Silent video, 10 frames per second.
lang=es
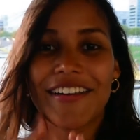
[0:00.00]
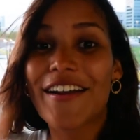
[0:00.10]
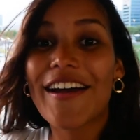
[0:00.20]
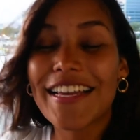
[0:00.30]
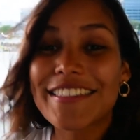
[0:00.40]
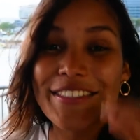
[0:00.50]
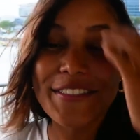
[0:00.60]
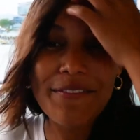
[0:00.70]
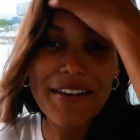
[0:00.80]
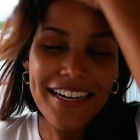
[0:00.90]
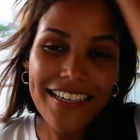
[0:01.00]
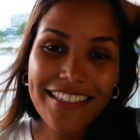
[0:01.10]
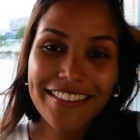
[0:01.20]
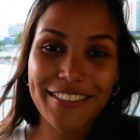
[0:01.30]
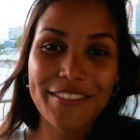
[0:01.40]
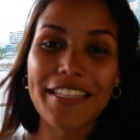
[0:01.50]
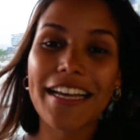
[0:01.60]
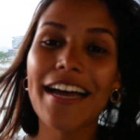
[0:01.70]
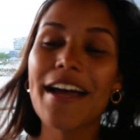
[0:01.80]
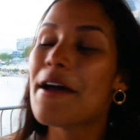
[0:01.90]
Pero es súper linda esta
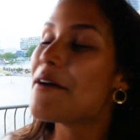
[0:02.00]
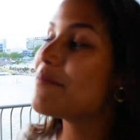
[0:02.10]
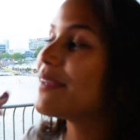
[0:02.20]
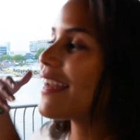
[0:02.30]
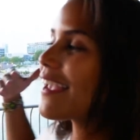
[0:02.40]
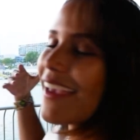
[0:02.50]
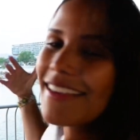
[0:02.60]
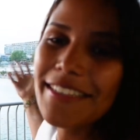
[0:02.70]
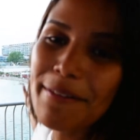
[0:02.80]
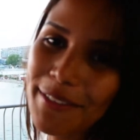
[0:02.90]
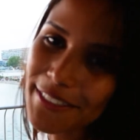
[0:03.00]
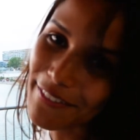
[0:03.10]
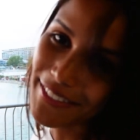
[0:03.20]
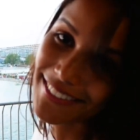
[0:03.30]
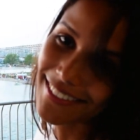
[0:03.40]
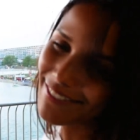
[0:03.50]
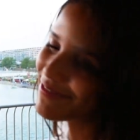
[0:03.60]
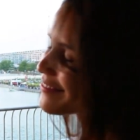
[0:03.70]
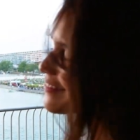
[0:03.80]
zona, miren esta hermosa vista.